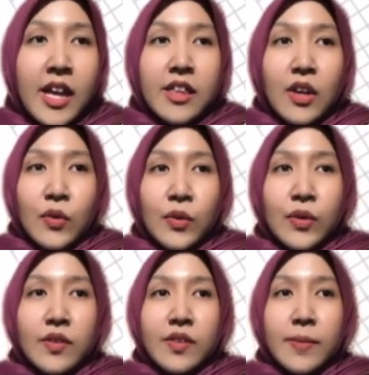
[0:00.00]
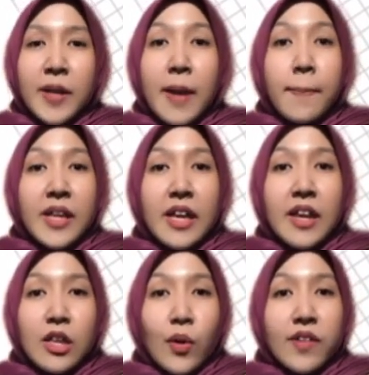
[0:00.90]
terus
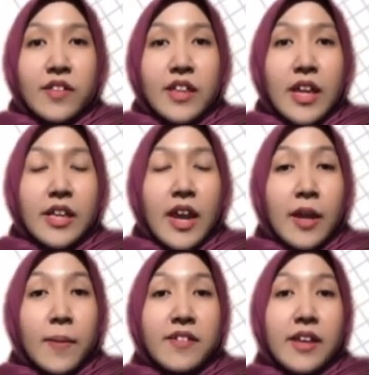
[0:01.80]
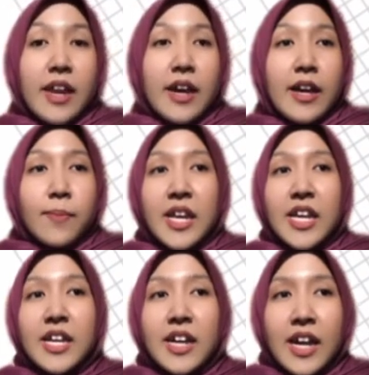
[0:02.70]
pendapatan atau kesejahteraan masyarakat
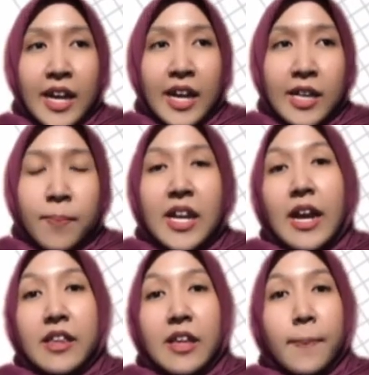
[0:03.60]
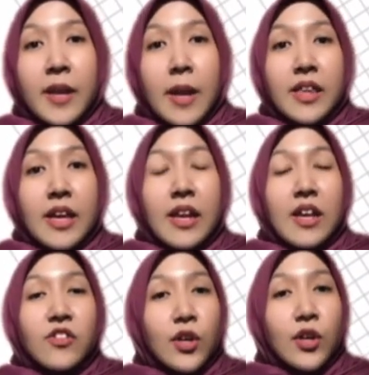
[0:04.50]
meningkat, meningkatnya pendapatan
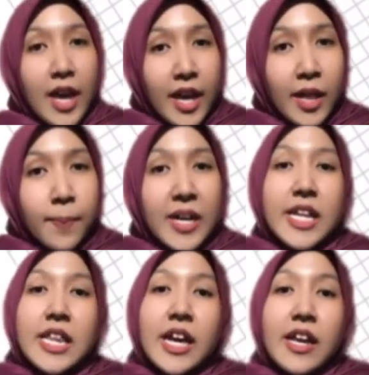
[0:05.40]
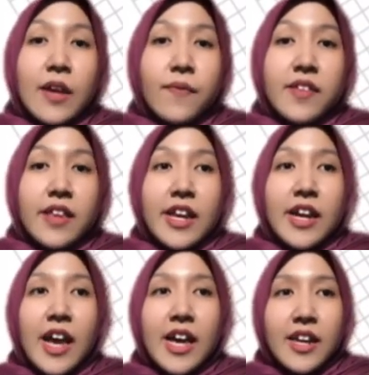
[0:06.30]
nasional, menghentikan devisa
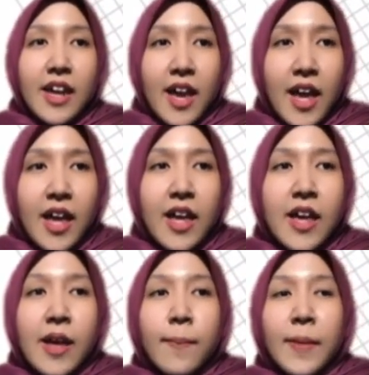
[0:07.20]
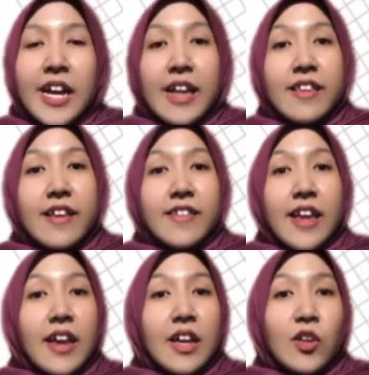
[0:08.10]
negara, meningkatnya
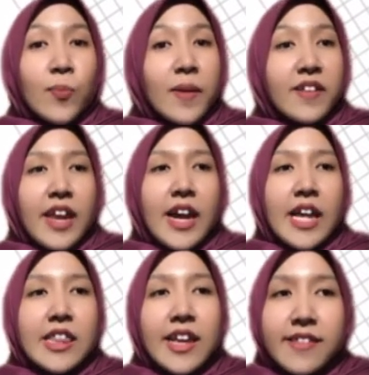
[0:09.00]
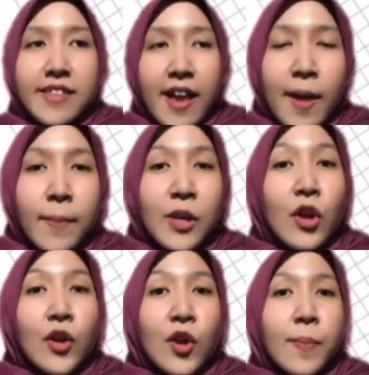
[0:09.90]
standar hidup masyarakat desa,
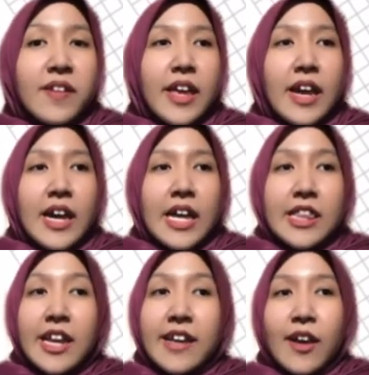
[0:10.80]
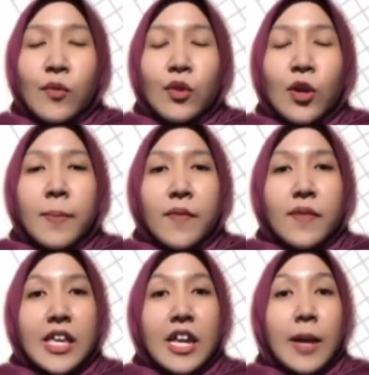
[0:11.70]
mendorong masyarakat desa untuk
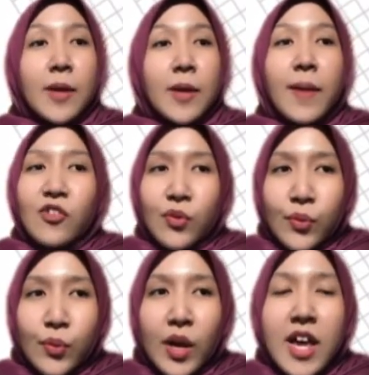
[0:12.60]
berpikir lebih maju,